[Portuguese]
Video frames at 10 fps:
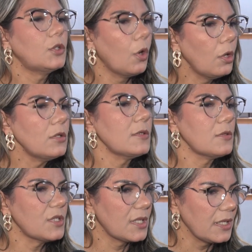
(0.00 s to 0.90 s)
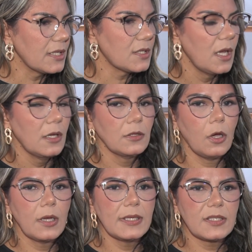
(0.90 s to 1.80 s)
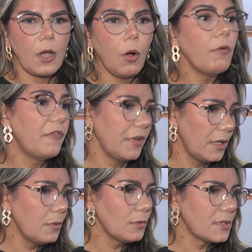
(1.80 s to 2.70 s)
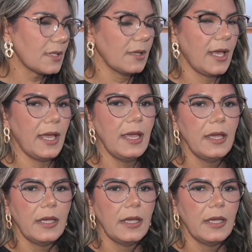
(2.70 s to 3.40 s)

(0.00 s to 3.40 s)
todos os dias nós ouvirmos né,